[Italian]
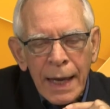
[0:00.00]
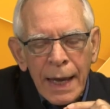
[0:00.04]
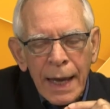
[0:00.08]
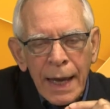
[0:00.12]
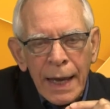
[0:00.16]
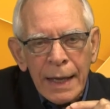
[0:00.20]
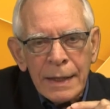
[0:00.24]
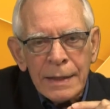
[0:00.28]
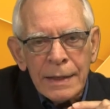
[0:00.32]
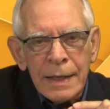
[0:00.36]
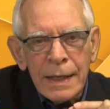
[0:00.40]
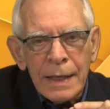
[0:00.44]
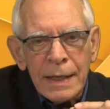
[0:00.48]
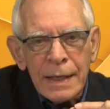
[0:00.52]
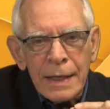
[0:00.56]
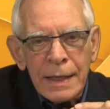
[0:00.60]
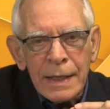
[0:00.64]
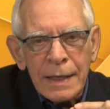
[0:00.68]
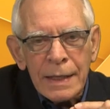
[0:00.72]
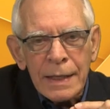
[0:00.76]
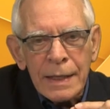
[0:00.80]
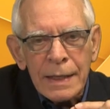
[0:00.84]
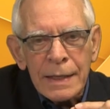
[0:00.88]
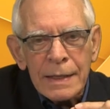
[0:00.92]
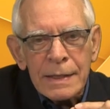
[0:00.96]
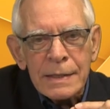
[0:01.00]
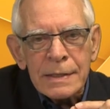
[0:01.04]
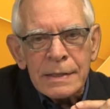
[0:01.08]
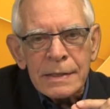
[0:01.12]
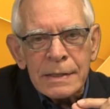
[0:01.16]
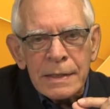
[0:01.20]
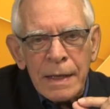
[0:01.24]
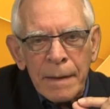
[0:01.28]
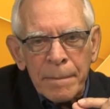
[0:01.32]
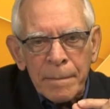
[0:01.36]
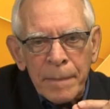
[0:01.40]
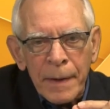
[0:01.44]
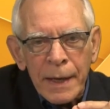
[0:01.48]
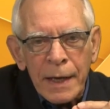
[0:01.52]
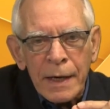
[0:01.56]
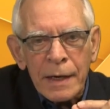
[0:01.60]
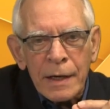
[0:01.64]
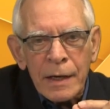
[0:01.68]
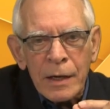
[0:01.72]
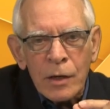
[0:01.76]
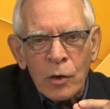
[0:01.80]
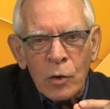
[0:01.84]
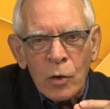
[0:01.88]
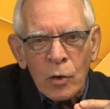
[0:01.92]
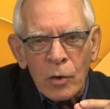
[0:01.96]
è di saper
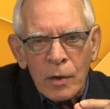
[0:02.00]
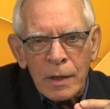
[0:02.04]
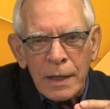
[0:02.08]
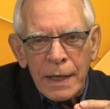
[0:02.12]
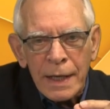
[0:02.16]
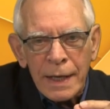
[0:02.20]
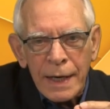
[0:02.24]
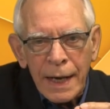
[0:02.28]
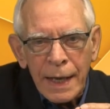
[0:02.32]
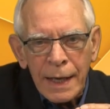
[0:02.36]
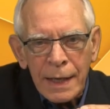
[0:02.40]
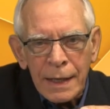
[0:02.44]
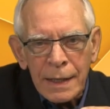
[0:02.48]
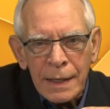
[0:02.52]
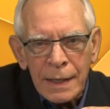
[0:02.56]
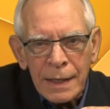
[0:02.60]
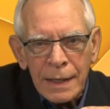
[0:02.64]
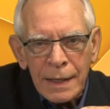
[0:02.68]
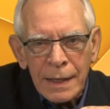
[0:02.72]
ricorrere